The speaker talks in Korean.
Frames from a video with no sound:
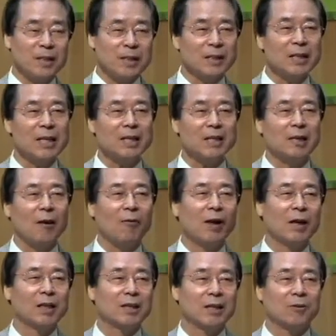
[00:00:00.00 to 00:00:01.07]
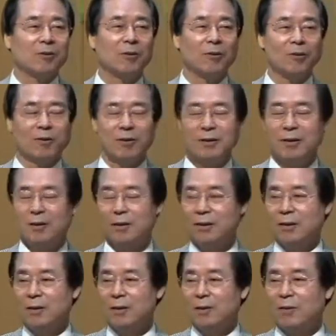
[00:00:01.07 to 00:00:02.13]
그런데 그가 왕이 되고
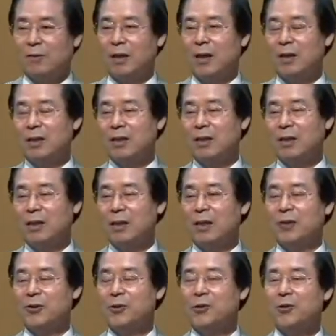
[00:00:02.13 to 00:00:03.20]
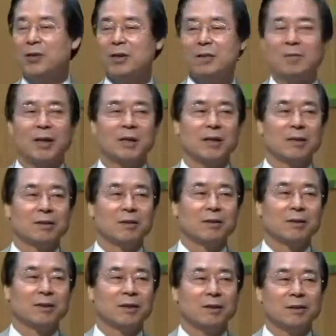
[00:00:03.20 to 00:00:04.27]
왕이 되니까 위기를
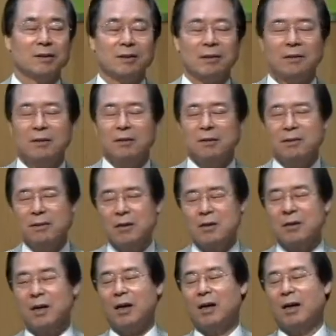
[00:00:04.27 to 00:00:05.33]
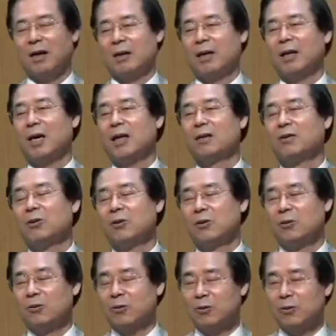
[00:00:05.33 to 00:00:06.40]
맞았는데 그래서 아, 나는 아는
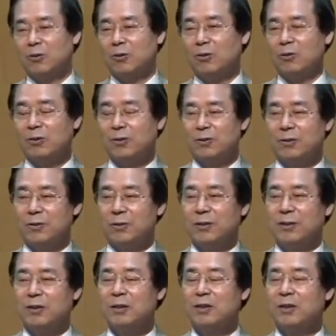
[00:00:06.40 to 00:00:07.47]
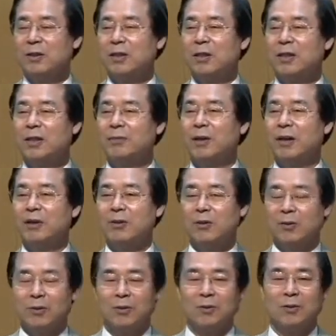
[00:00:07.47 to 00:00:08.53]
것도 없고 정치적인 기반도
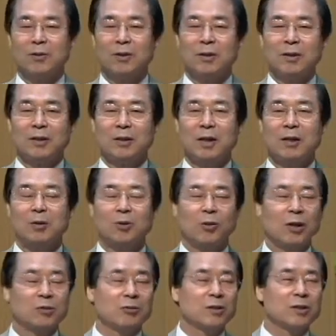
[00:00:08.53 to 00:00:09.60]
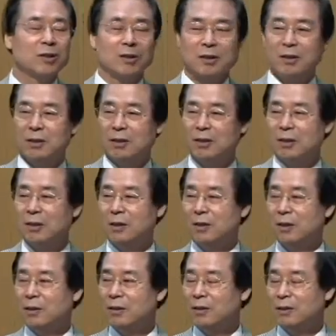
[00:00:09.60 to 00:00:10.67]
없고 나를 도와줄
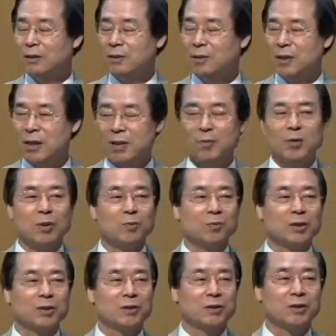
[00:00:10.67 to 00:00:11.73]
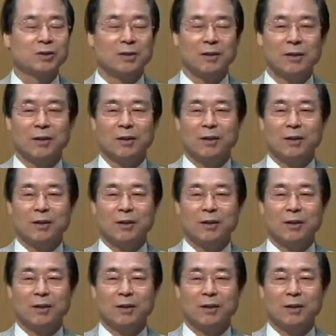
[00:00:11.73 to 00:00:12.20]
에, 예, 사람도 없어서